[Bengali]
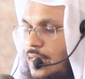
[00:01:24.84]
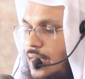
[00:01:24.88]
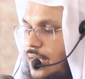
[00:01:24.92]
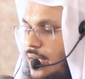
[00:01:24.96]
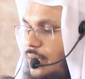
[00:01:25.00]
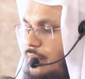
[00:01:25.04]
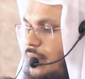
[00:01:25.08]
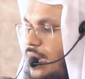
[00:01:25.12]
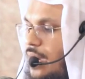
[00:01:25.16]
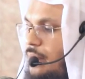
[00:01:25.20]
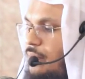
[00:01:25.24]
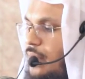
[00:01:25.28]

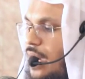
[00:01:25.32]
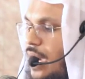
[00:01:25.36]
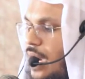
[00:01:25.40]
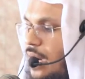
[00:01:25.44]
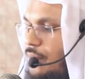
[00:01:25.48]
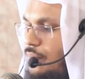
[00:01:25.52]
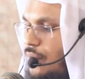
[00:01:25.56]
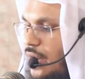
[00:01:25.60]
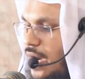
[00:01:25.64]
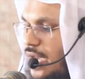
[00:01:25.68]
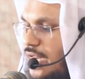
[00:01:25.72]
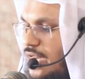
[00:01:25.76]
ইমাম
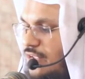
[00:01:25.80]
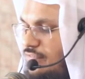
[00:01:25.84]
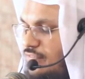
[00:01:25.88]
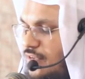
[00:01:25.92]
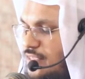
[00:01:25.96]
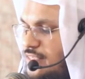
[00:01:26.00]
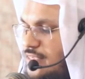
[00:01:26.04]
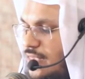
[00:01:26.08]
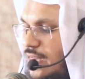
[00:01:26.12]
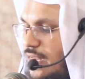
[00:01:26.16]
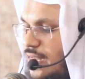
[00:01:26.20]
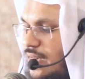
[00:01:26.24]
আবু হানিফা
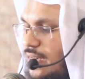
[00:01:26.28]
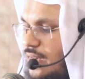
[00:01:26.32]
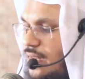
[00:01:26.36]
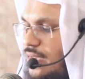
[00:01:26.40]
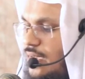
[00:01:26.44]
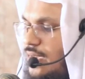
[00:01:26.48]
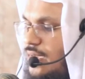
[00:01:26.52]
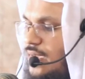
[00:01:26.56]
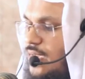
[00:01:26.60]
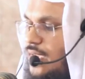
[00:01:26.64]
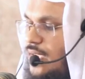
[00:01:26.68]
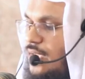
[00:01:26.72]
ছিলেন না
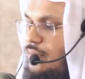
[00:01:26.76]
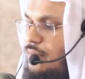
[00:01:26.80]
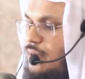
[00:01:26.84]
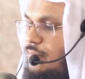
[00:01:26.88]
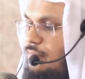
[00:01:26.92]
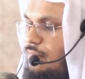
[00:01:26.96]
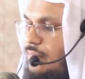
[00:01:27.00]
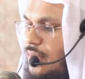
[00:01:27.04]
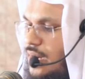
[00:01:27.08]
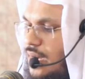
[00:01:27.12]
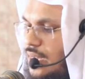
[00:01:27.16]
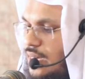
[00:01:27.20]
ইমাম
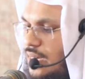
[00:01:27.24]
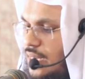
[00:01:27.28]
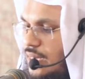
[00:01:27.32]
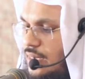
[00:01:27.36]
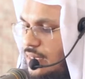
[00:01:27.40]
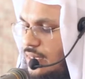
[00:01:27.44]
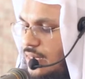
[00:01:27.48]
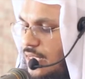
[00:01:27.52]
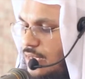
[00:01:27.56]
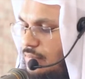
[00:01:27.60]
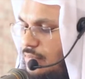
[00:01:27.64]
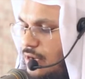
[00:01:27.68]
মালিক
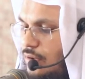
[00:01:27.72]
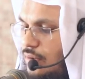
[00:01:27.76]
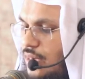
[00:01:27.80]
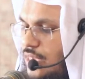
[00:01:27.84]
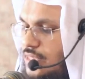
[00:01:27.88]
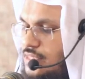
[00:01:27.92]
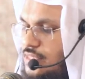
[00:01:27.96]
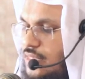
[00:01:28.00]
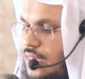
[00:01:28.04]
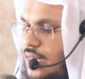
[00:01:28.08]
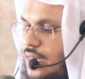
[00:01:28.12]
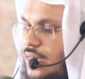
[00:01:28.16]

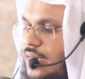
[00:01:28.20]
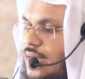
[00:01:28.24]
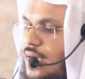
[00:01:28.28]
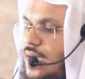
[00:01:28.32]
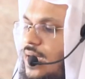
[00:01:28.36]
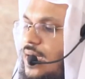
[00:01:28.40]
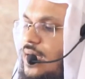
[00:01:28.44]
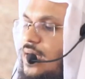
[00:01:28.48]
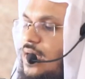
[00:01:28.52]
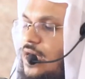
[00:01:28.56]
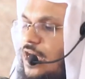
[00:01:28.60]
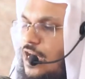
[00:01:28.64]
রহমাউল্লাহ ছিলেন না
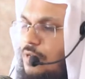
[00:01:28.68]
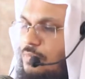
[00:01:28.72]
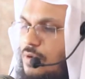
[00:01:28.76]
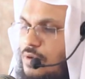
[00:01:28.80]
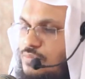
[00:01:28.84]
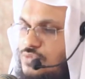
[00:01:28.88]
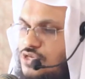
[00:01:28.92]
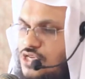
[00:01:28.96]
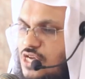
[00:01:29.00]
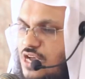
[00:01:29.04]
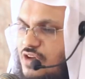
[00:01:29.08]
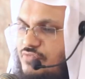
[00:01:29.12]

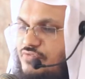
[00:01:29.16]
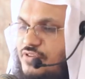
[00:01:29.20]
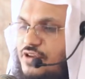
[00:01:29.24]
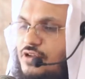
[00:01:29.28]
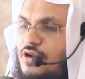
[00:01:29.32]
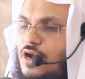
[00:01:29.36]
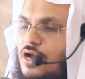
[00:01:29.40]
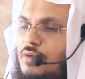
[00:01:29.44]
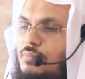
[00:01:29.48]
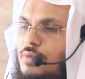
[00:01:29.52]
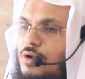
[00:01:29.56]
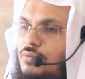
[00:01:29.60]
ইমাম শাফি
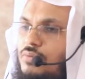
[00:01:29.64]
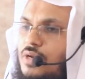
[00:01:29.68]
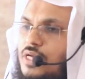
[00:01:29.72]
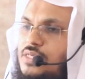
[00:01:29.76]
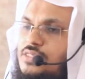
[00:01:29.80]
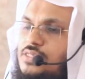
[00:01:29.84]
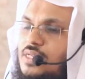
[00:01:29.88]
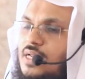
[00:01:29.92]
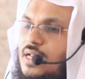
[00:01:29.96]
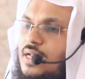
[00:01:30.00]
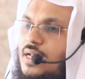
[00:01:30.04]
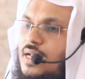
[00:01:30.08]
রহমাউল্লাহ
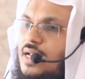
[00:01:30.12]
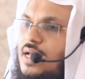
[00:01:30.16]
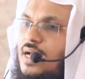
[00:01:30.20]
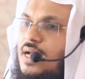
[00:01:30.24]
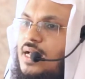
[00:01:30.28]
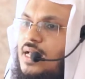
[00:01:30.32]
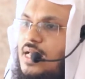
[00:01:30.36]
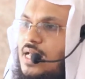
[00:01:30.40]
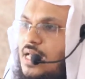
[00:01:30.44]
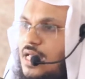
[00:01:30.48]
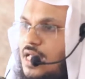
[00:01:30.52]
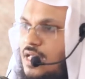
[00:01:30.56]
ছিলেন না
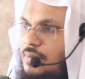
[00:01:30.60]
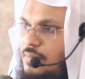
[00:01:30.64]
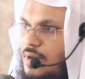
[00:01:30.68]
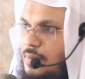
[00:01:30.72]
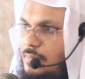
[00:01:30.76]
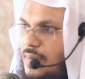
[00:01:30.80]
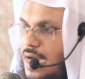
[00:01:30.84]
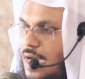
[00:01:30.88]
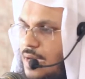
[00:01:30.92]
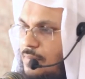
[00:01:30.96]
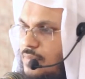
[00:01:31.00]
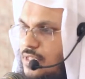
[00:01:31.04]
ইমাম
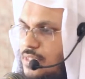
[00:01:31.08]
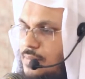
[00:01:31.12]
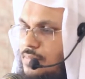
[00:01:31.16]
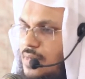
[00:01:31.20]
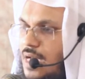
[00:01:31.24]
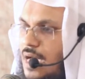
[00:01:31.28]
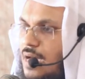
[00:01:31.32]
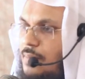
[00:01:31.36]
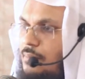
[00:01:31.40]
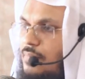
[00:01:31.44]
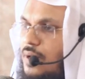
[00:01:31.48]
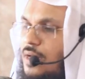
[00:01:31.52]
আহমদ
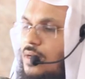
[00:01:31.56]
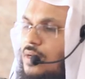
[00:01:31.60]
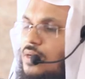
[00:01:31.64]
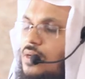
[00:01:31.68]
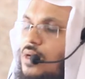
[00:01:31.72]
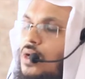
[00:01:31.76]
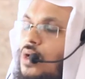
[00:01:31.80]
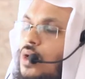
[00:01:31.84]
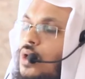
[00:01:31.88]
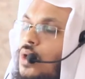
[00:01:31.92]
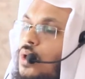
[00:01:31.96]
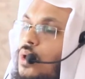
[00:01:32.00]
হাম্বাল
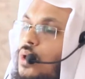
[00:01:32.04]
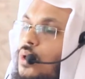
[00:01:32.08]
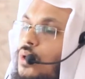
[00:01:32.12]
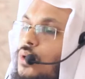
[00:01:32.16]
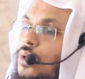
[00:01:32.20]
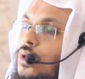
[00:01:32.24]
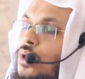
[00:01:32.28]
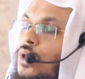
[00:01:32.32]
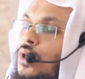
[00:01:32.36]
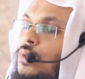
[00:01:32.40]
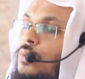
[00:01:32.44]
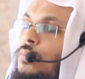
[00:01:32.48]

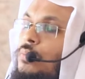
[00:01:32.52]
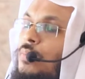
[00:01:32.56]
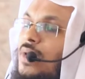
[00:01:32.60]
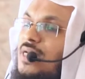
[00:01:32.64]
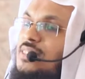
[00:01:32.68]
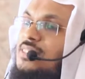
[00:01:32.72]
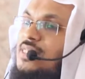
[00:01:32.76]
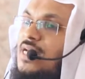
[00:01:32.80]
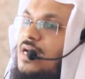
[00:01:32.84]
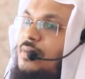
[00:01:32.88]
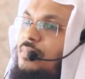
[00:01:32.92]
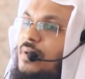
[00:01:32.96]
কোনো
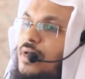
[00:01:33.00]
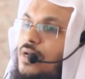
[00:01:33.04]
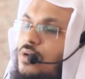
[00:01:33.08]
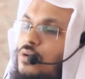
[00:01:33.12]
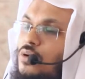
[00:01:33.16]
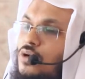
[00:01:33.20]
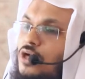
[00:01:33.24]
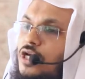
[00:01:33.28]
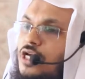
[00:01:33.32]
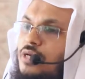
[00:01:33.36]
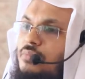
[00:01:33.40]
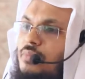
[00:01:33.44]
মাঝহাবের
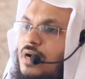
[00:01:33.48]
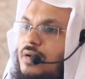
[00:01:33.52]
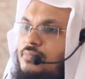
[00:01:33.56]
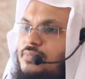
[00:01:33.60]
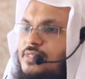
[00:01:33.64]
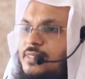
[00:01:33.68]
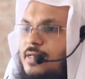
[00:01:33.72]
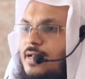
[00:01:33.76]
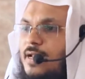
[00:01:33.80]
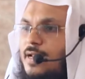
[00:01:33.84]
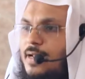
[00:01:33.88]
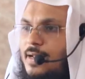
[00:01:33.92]
কোনো ইমাম
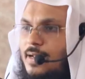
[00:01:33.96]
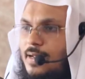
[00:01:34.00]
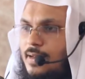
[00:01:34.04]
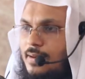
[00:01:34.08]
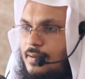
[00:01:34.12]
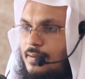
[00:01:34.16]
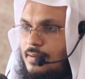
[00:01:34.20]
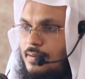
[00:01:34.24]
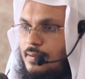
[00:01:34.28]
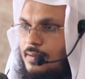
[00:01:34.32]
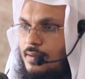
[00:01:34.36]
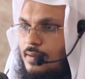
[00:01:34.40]
ছিলেন না
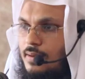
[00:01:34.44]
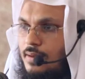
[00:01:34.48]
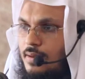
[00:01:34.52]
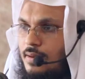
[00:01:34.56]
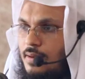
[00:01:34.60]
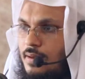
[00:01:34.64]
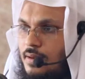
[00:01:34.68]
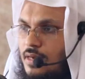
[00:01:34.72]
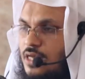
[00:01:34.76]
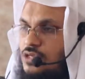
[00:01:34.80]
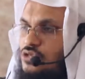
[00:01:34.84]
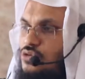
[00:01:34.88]

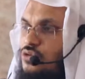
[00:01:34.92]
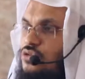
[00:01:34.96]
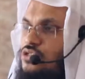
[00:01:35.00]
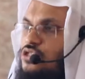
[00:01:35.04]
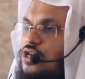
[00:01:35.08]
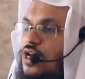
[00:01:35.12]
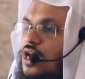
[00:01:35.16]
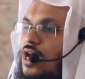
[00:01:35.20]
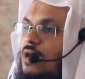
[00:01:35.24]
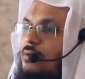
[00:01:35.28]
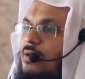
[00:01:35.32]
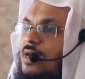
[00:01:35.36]
রাসুল
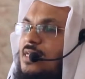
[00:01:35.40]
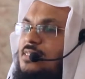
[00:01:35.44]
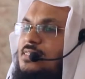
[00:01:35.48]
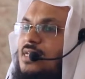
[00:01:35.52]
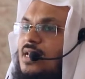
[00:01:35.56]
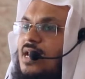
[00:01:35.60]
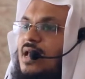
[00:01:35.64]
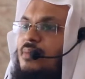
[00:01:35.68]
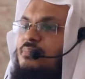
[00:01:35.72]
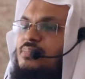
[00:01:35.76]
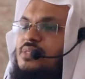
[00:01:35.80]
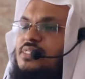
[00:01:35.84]
সাল্লাহ আলি
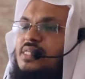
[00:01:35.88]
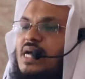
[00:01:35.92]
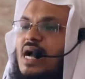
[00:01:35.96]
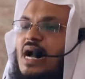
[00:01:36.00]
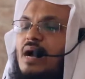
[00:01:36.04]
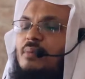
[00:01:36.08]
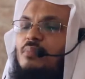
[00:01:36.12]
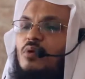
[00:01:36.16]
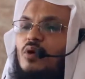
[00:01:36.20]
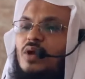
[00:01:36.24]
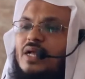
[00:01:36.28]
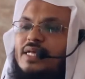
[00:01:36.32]
সাল্লাম যা
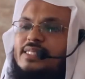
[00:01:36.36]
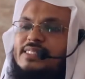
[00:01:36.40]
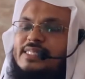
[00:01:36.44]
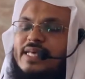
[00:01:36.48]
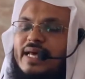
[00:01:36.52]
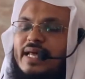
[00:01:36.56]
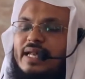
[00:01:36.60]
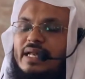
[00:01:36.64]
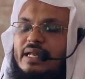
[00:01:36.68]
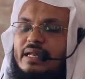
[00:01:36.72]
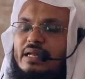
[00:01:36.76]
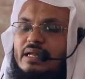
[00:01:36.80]

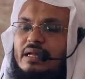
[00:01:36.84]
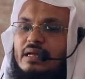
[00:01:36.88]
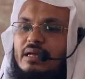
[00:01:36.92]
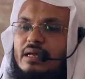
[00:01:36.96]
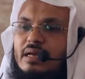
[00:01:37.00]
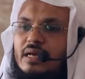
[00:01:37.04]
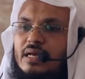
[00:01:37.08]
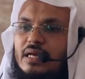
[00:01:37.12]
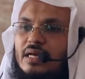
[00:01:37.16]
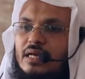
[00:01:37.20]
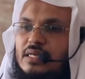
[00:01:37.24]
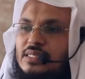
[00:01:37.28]
বলেছেন
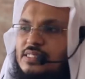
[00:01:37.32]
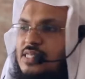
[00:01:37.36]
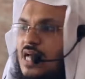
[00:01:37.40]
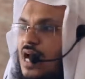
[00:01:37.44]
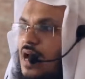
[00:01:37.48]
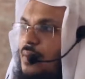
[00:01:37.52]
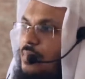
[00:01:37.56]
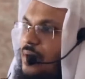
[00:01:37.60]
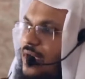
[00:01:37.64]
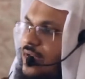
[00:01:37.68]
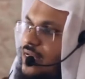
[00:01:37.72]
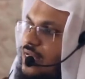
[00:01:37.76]

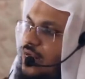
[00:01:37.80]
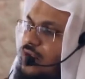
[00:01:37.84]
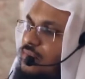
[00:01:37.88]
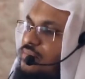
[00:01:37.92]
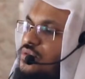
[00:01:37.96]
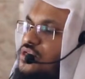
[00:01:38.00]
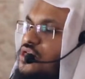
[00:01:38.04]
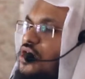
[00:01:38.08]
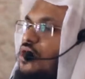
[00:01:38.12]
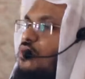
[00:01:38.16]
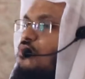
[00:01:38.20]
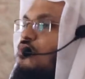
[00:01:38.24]
সাহাবাইকার
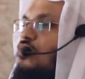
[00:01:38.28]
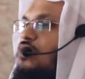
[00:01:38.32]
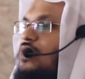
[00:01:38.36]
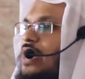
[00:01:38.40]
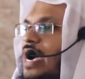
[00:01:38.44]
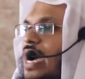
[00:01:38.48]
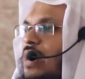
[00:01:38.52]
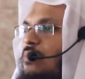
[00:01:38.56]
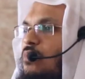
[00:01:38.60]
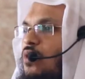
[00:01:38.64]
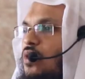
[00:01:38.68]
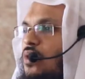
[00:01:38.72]
সে
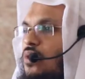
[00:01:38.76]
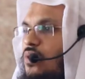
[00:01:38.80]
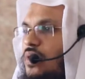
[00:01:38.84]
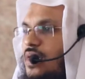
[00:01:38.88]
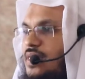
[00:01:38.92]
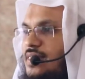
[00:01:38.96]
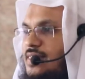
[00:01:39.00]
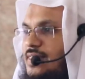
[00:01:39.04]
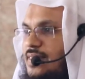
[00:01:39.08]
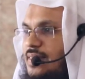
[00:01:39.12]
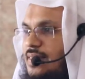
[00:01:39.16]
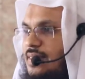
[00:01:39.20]
অনুযায়ী আমল
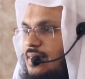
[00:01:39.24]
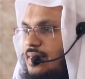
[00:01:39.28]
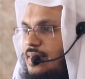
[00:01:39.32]
করেছেন